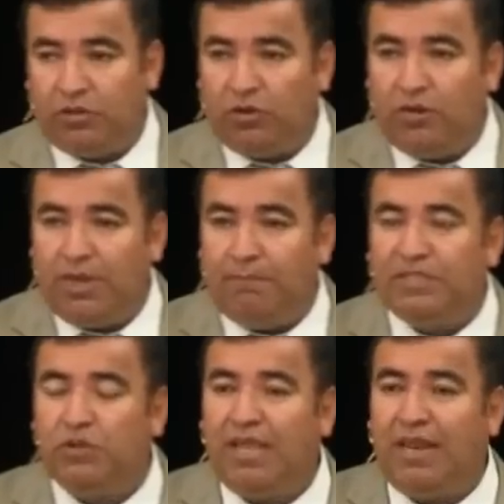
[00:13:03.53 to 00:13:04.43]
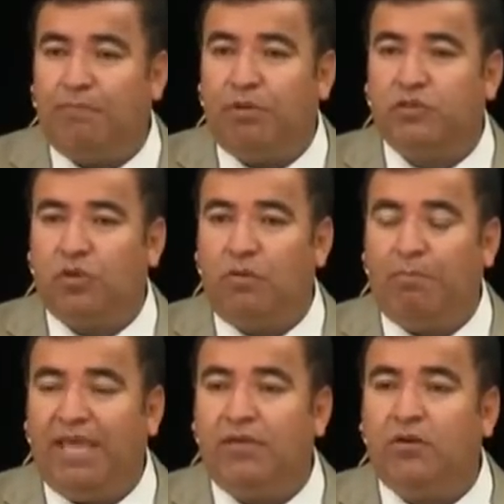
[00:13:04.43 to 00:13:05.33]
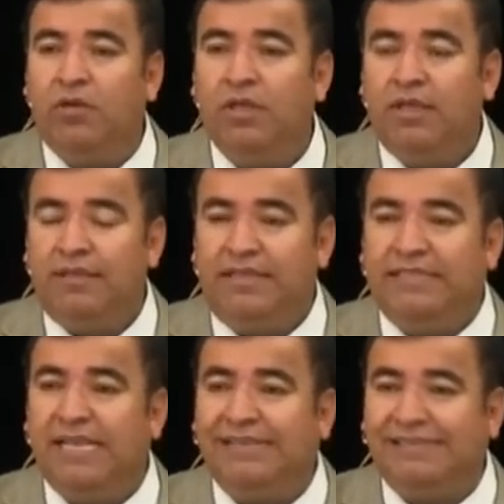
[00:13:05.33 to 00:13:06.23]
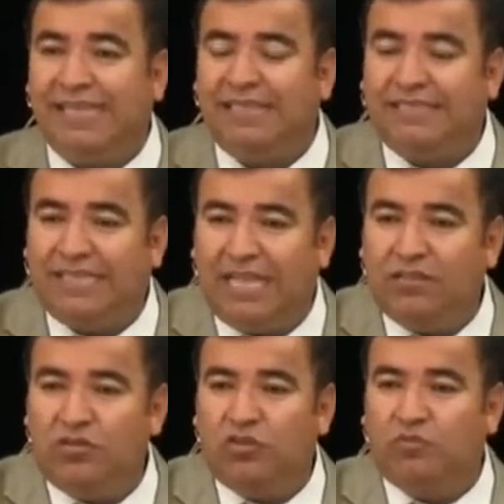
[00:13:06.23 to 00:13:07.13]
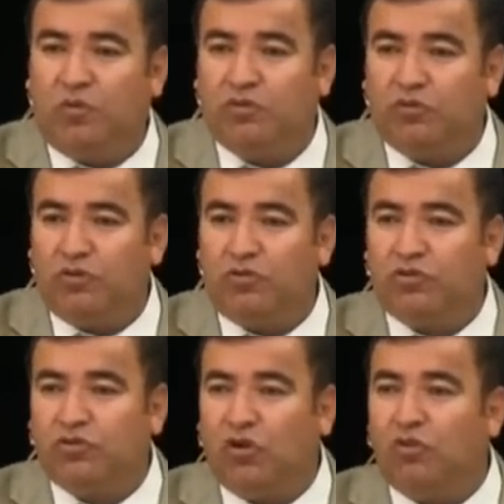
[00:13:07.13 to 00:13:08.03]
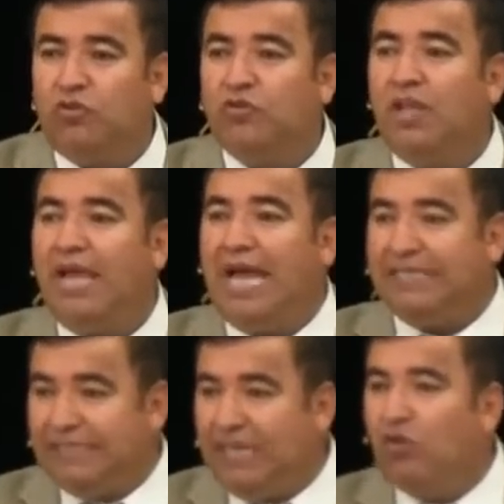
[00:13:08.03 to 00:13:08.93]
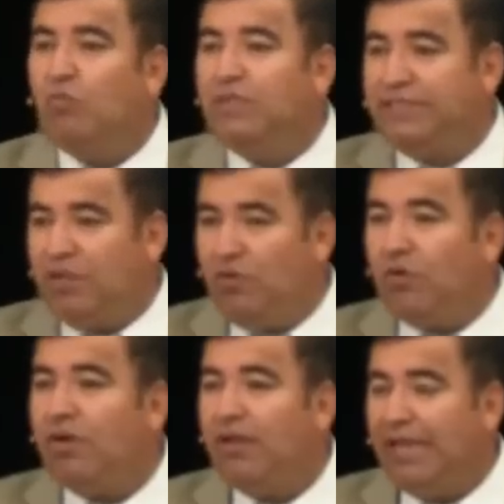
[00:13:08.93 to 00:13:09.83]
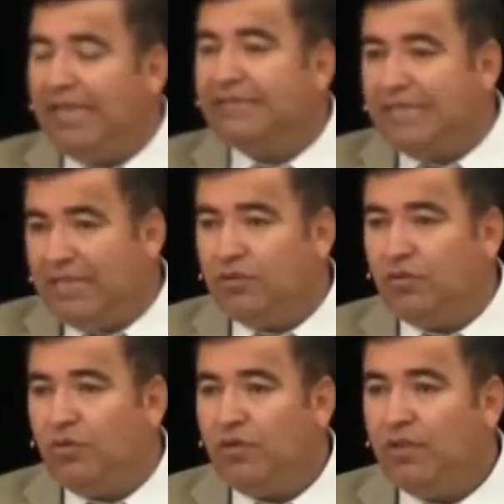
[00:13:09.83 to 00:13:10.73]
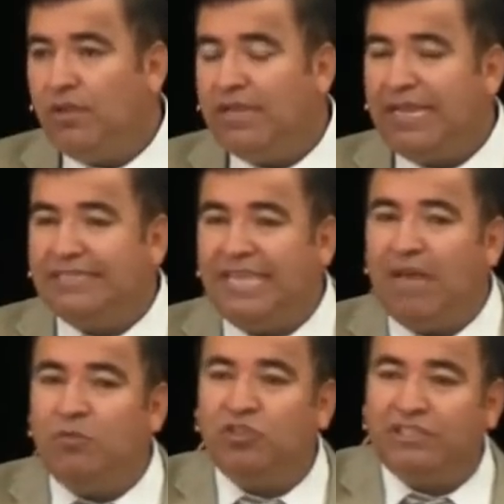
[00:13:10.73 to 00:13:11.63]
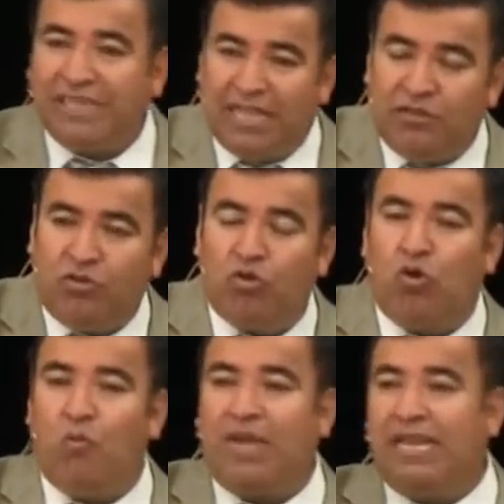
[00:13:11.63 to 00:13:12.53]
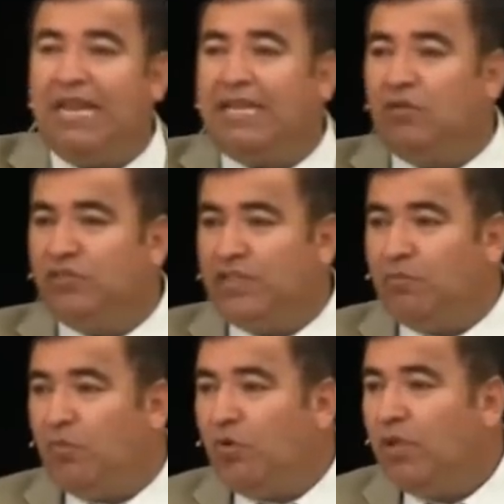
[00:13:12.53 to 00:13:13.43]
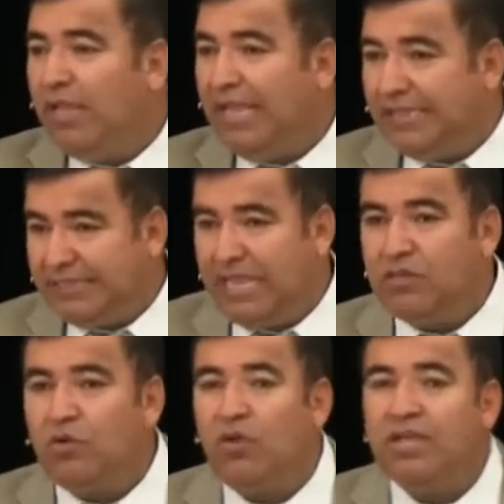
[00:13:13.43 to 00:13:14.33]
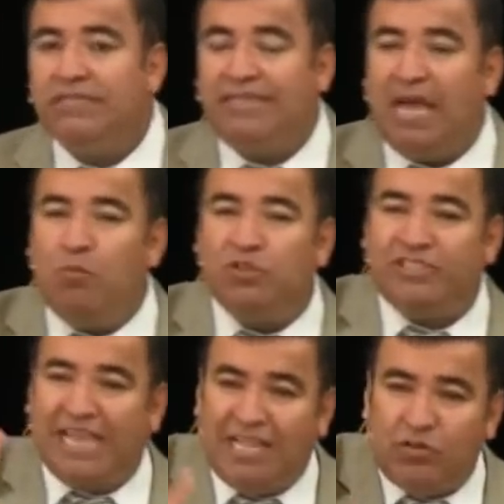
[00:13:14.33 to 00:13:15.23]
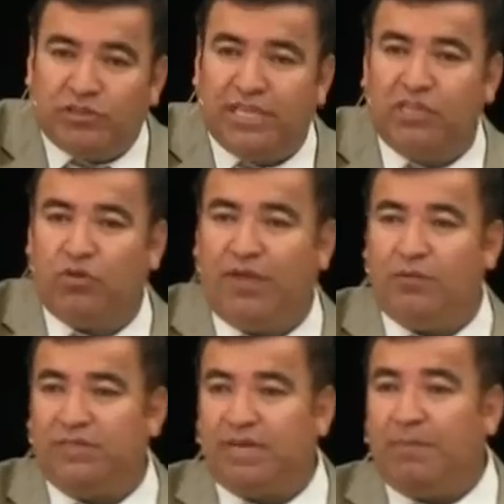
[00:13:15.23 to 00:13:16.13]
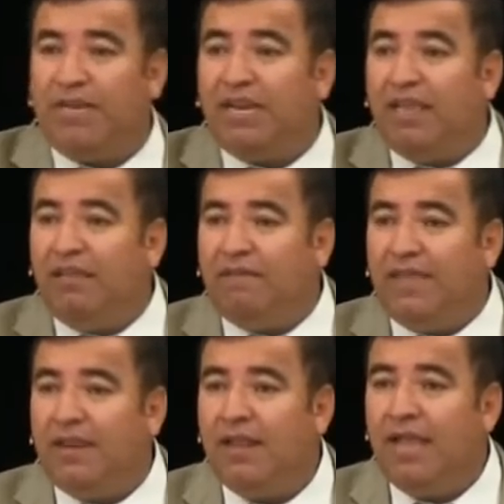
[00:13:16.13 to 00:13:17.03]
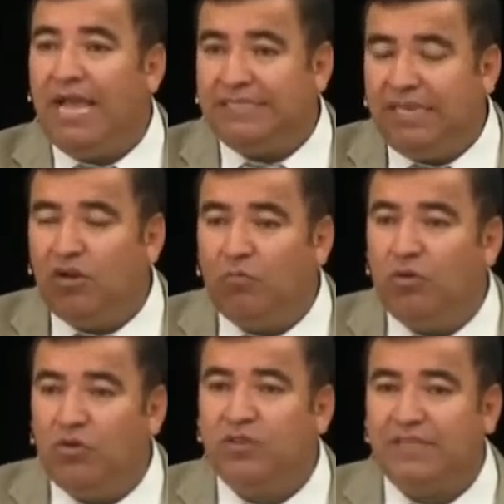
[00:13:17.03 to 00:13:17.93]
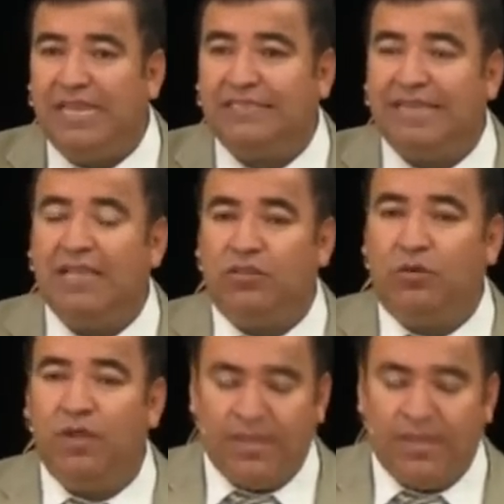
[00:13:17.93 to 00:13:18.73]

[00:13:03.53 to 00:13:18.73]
todo en la epístola del apóstol Pedro, dice, sed santos vosotros todos, así como el Señor es santo. Que seamos santos como aquel que nos llamó es santo. Seamos santos en toda nuestra manera de vivir, así como Dios es santo.